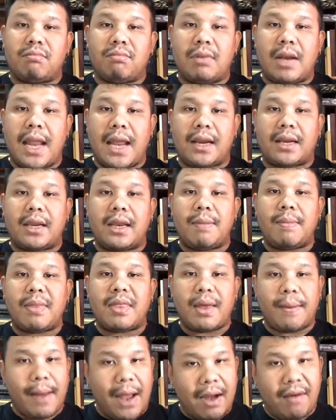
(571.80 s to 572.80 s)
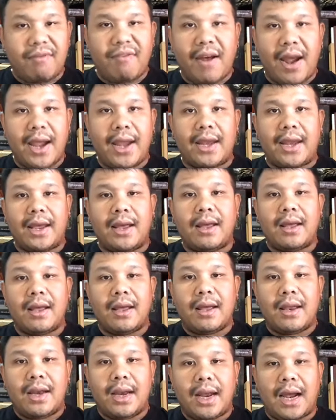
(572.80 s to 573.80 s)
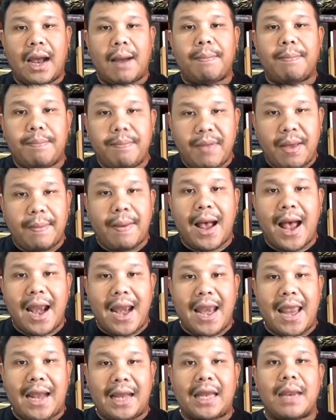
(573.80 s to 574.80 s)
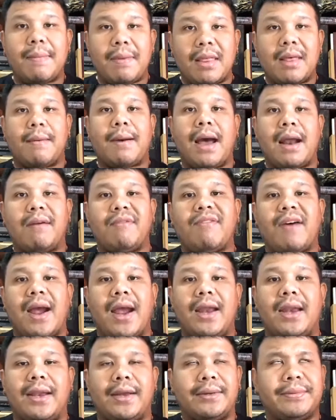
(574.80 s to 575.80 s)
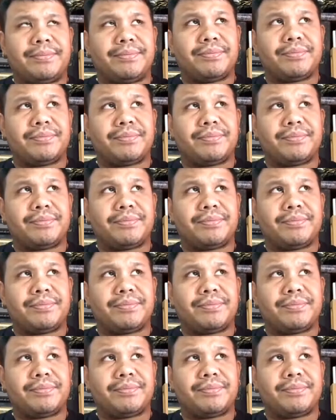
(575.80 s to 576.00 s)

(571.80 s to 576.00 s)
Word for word: เหล็กที่เป็นสะพานไฟเนี่ยนะครับ สะพานเหล็กที่เป็นสะพานไฟเนี่ย